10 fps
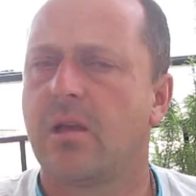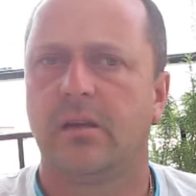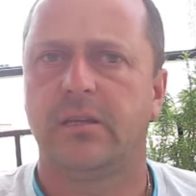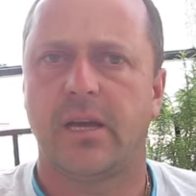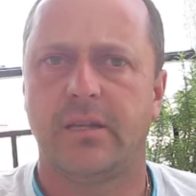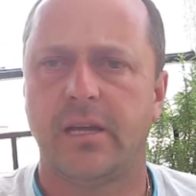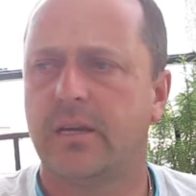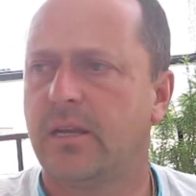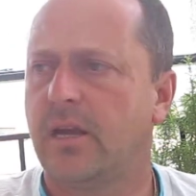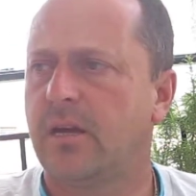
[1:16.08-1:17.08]
i ta
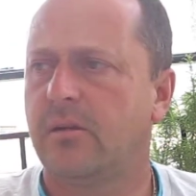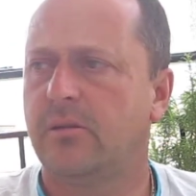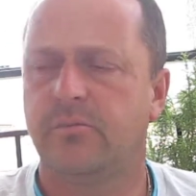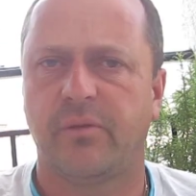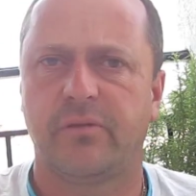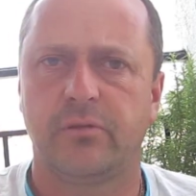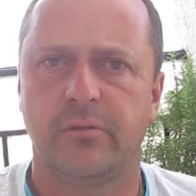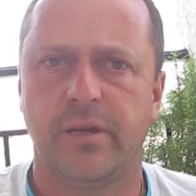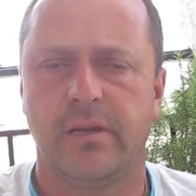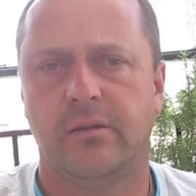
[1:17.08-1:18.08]
energia y,
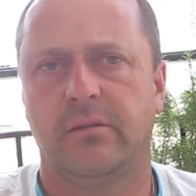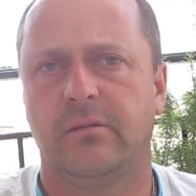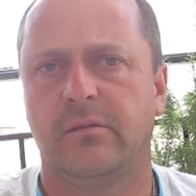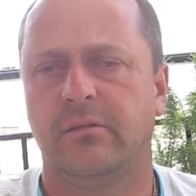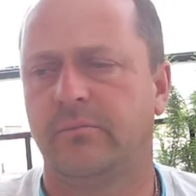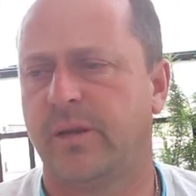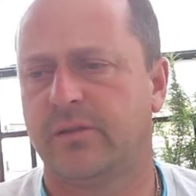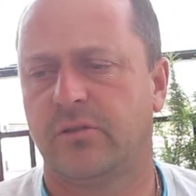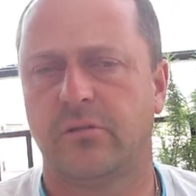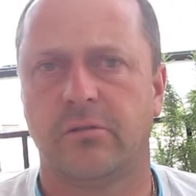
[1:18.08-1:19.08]
powoduje y,
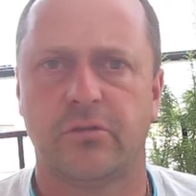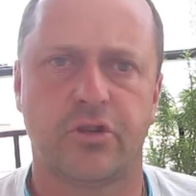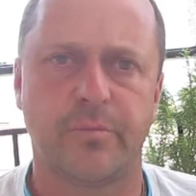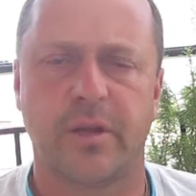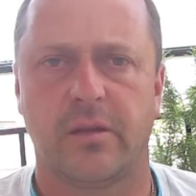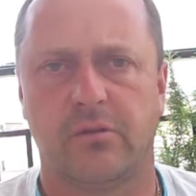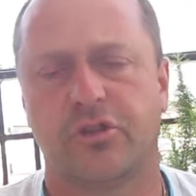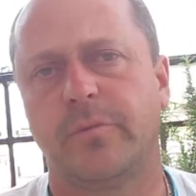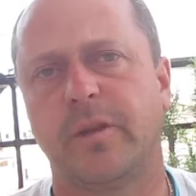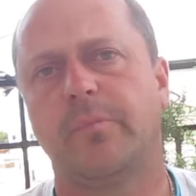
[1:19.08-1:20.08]
bardzo szybki,
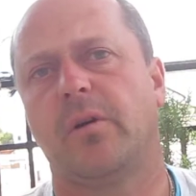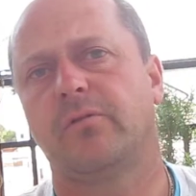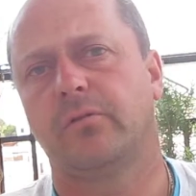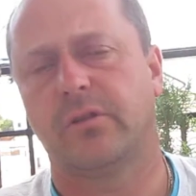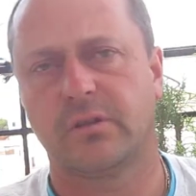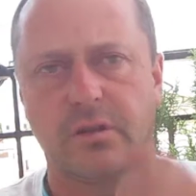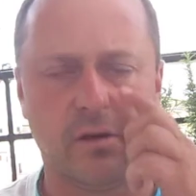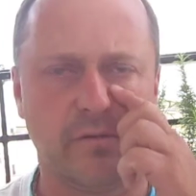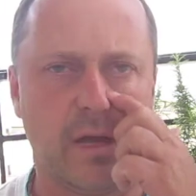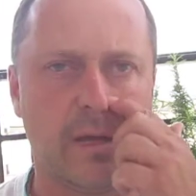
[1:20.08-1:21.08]
szybki powrót do
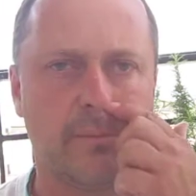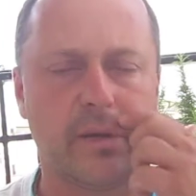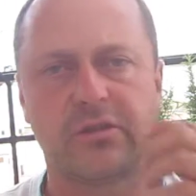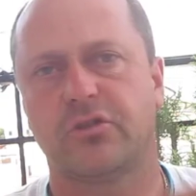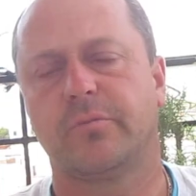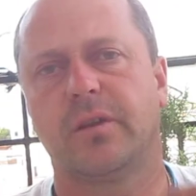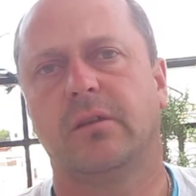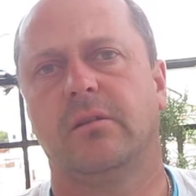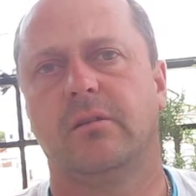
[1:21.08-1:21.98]
zdrowia, bardzo szybkie